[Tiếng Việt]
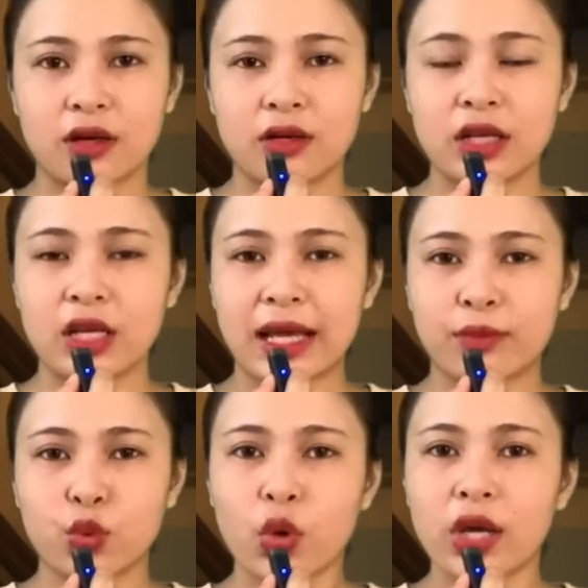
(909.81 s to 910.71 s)
tự đi
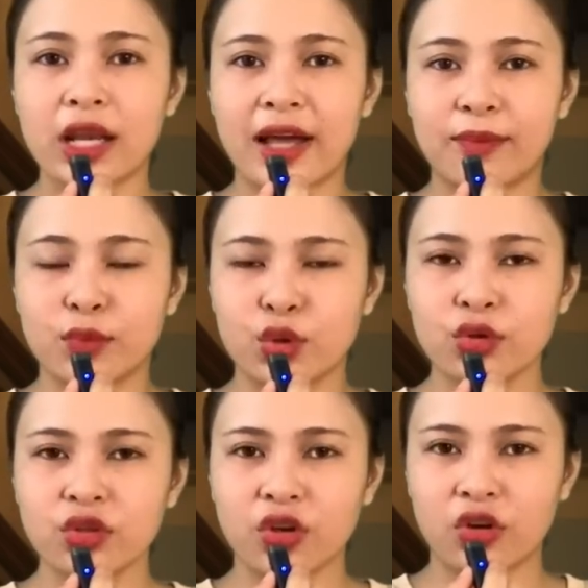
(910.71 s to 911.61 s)
làm thuê, làm
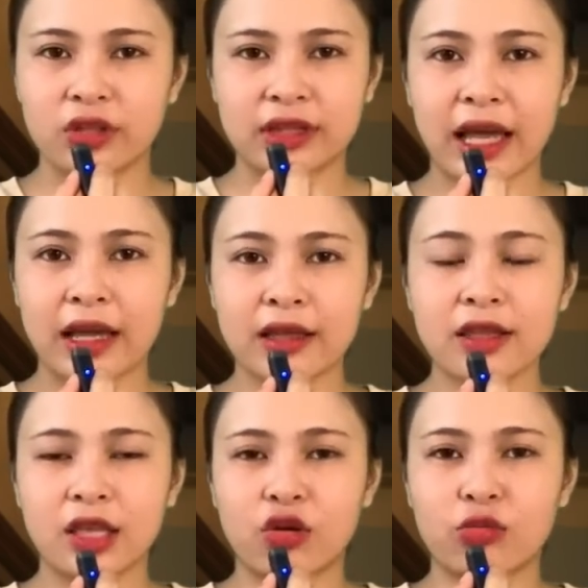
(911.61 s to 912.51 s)
mướn cho người ta, cái
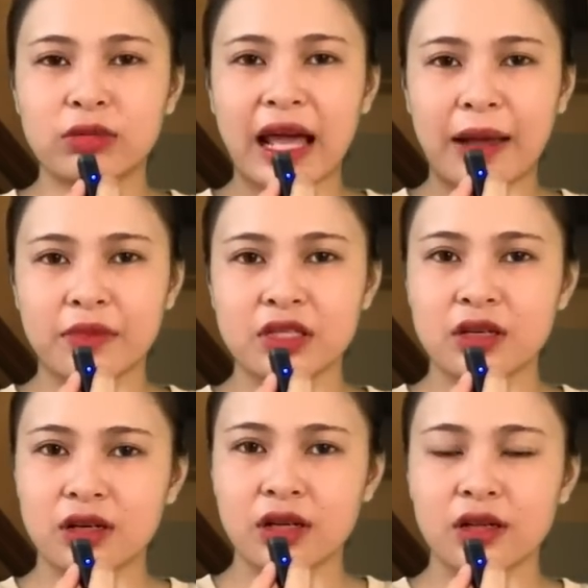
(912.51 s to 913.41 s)
gì cũng làm hết
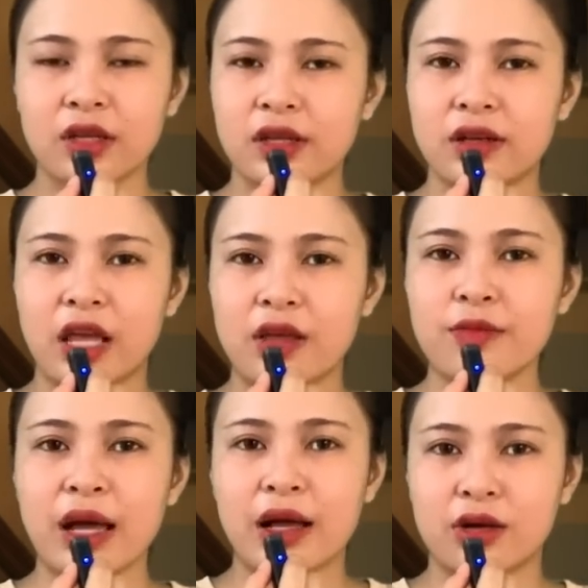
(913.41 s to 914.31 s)
trơn á, để
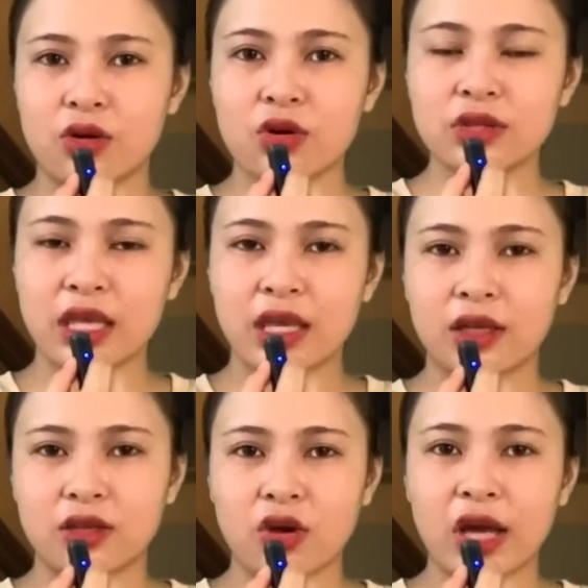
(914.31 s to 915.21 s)
mà có
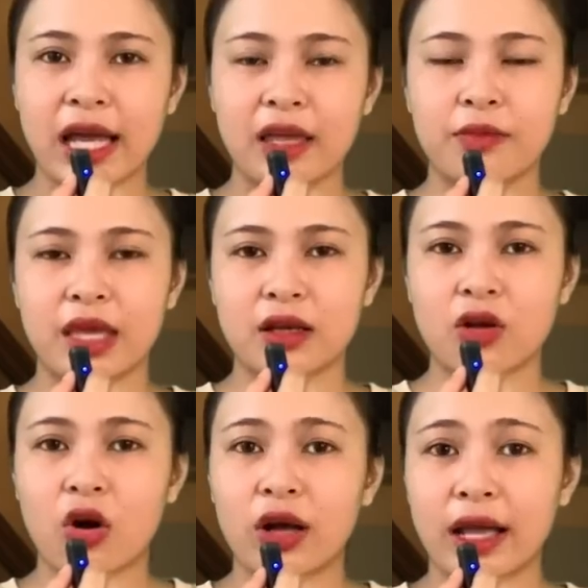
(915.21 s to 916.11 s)
tiền cho hai mẹ
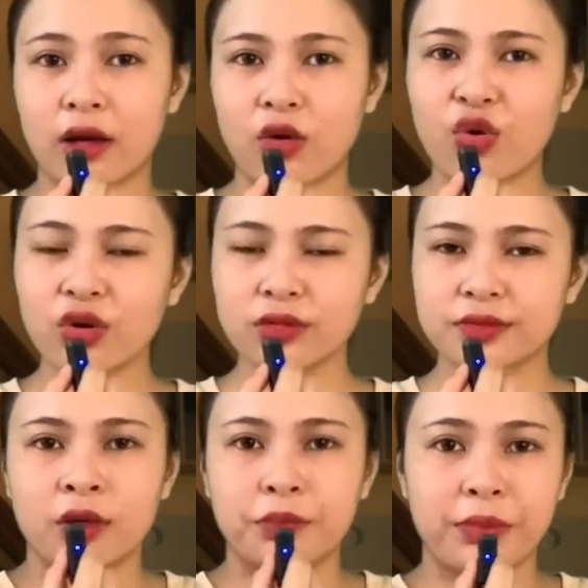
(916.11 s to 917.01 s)
con ăn uống.
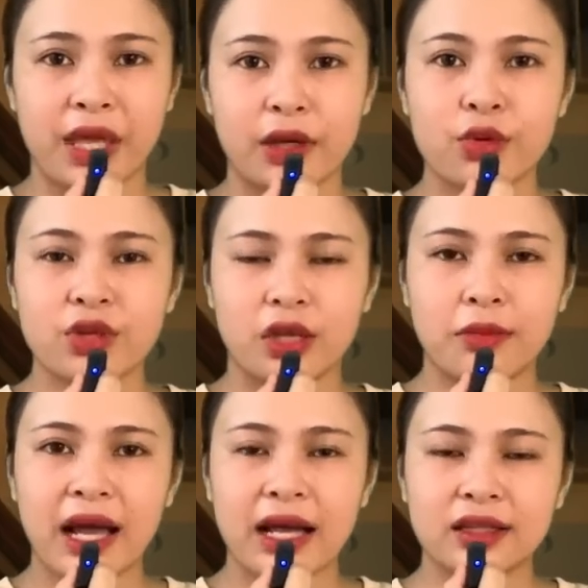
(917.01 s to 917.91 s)
Mẹ của
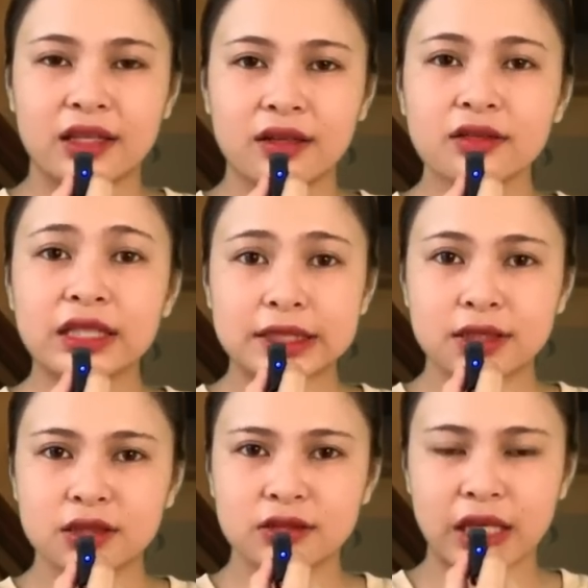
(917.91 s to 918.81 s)
chị ba thì rất là
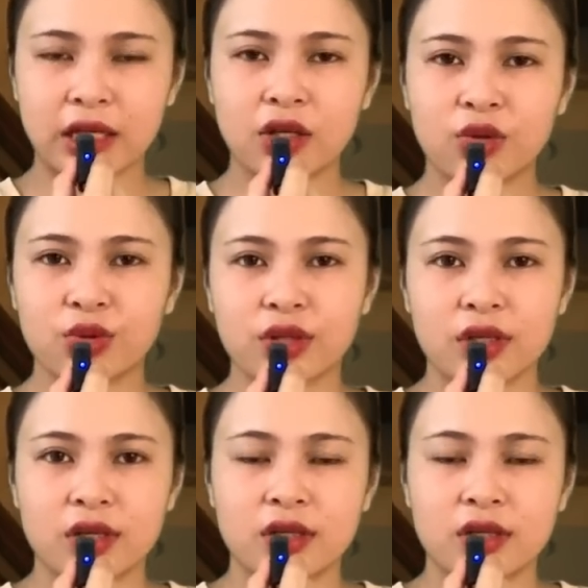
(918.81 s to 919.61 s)
thương chị luôn.